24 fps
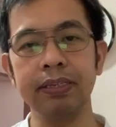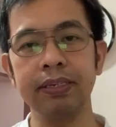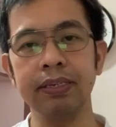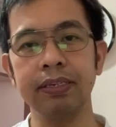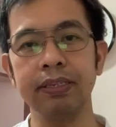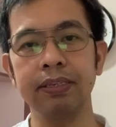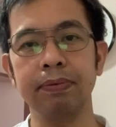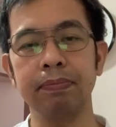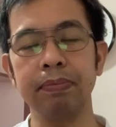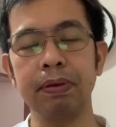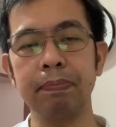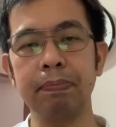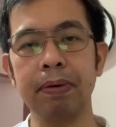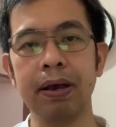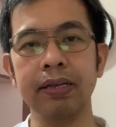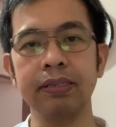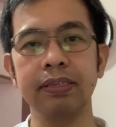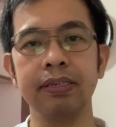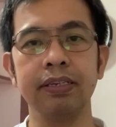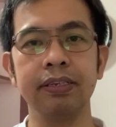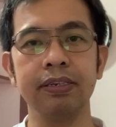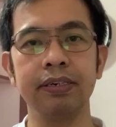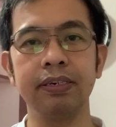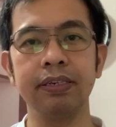siya sa may
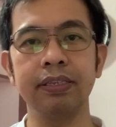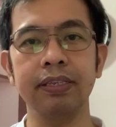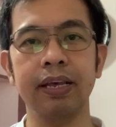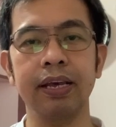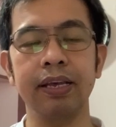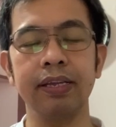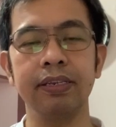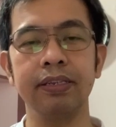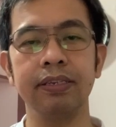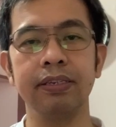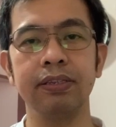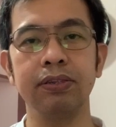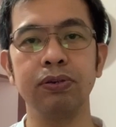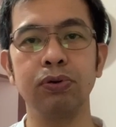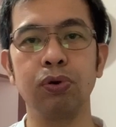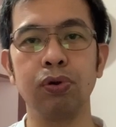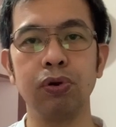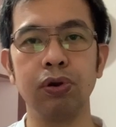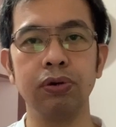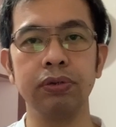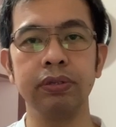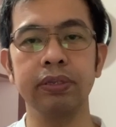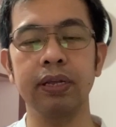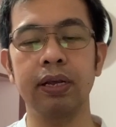passenger side. So,
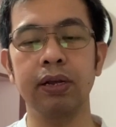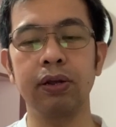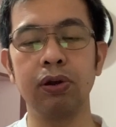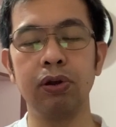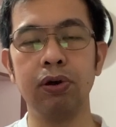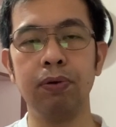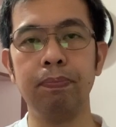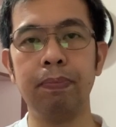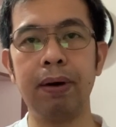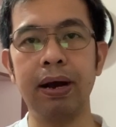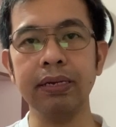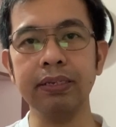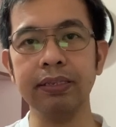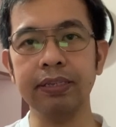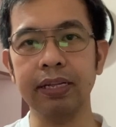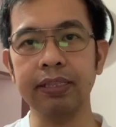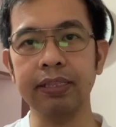glo sa glove box,